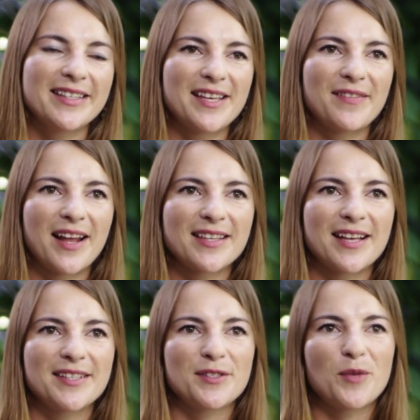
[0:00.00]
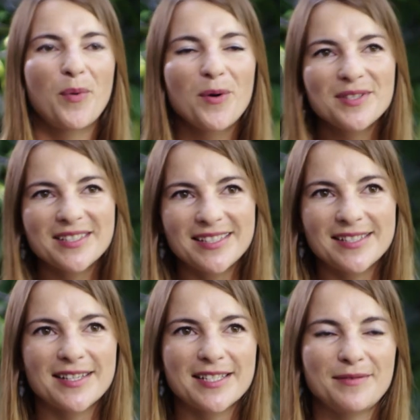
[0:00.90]
chcę wracać do Polski,
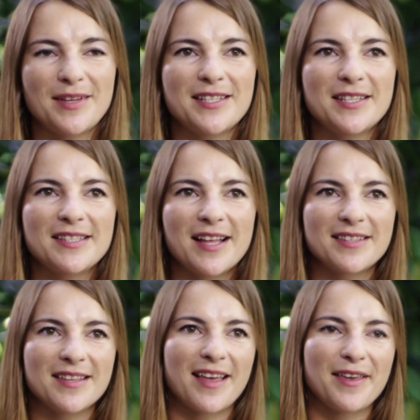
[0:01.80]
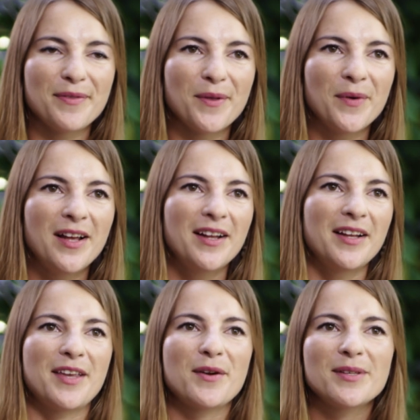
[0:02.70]
czy też zmienić destynację na inną
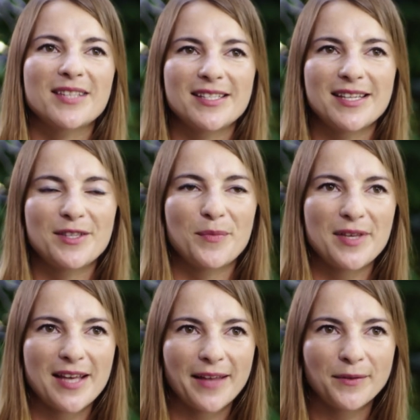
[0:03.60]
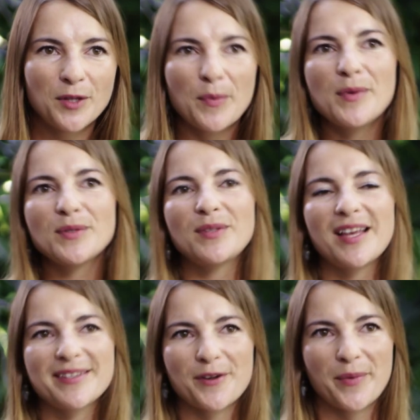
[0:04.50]
i rozstać się z Dominikaną, to po prostu
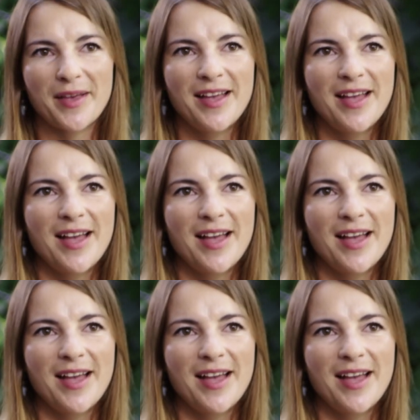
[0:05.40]
tak zrobię.